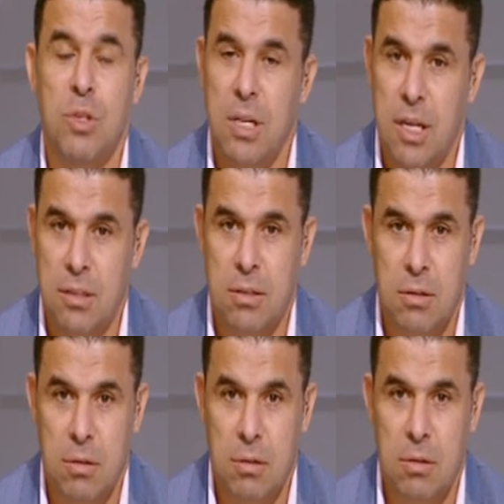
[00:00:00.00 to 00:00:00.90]
آه،
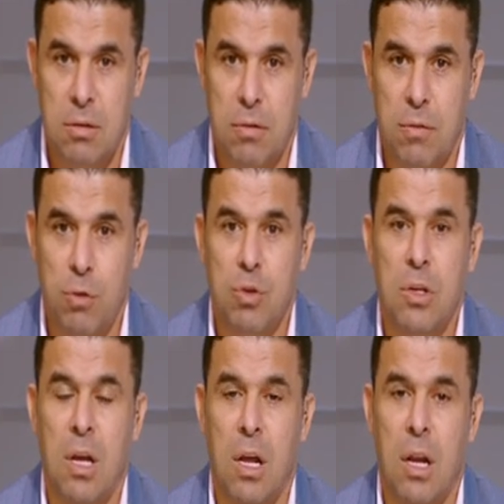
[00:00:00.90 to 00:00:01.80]
الناس
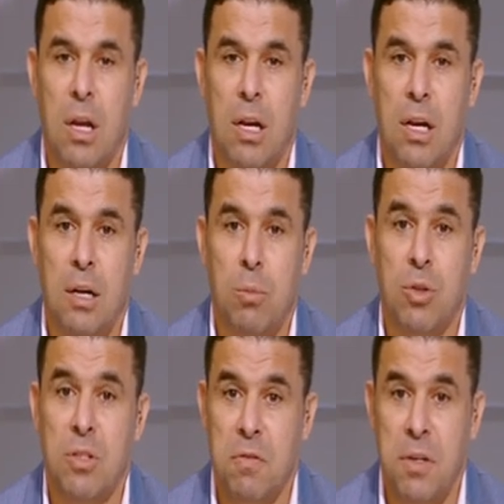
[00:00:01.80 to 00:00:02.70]
فلوس
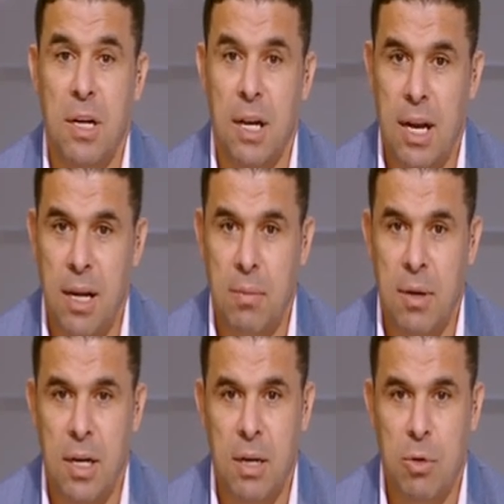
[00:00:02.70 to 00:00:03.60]
الموظفين
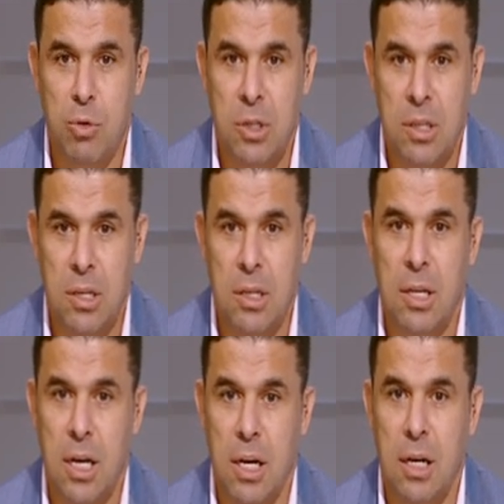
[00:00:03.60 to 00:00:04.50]
الغلابه اللي
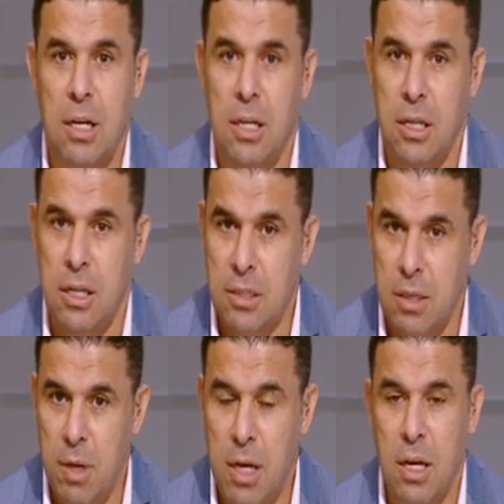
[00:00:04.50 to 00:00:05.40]
موجودين داخل نادي
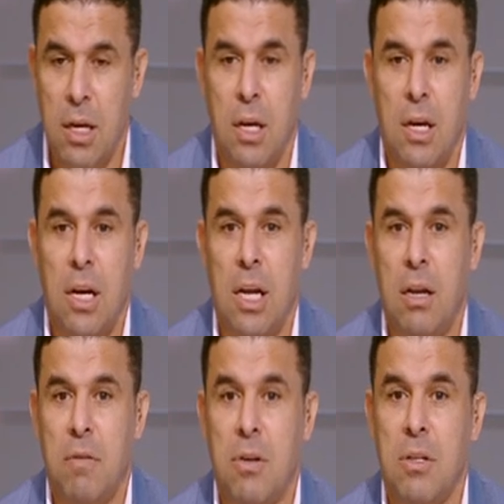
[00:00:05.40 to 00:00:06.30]
الزمالك
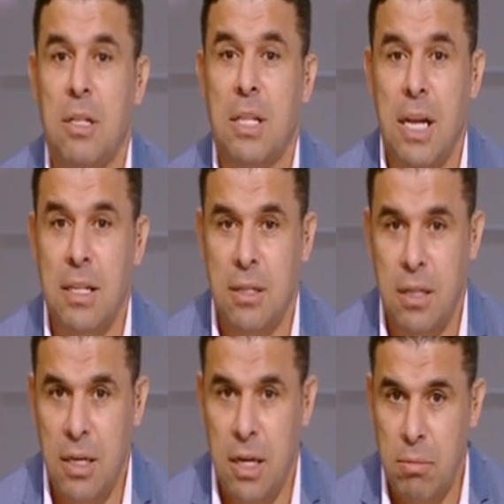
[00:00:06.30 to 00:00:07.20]
اللي فاضل ثلاث
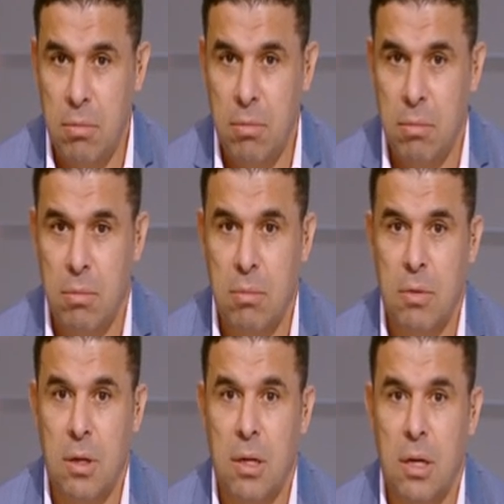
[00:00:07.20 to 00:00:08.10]
ايام
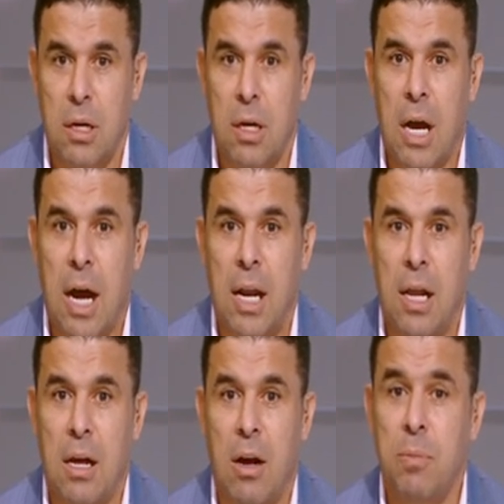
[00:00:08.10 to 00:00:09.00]
آه،
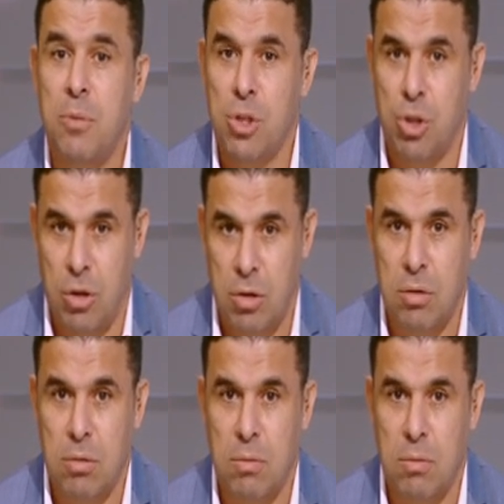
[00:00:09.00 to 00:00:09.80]
على قبض الشهر